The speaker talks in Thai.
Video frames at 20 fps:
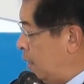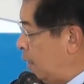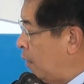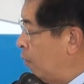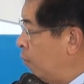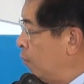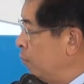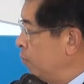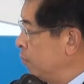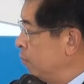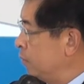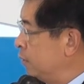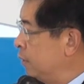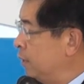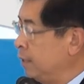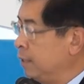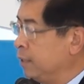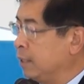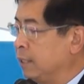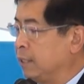เรา
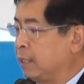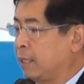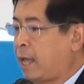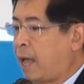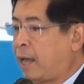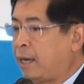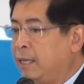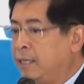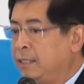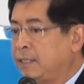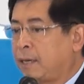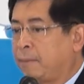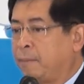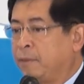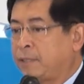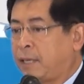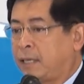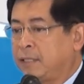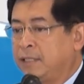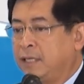ซื้อกิจการนี้จาก
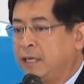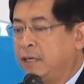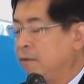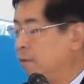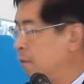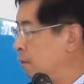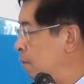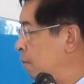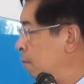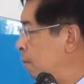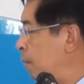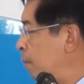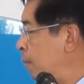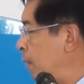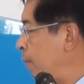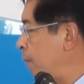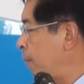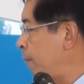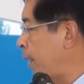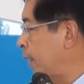บริษัทเชลเมื่อ
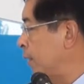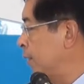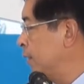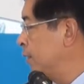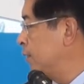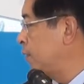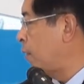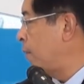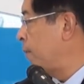ปีประมาณสัก